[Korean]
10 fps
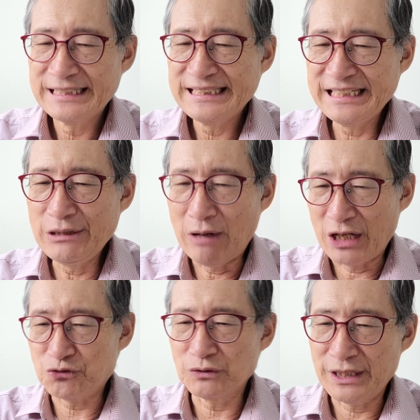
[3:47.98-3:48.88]
이
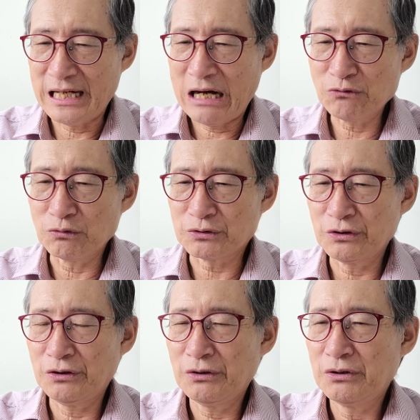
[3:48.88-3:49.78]
와중에
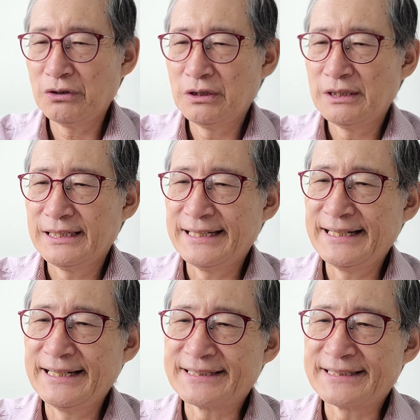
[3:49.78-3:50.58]
한국도 예,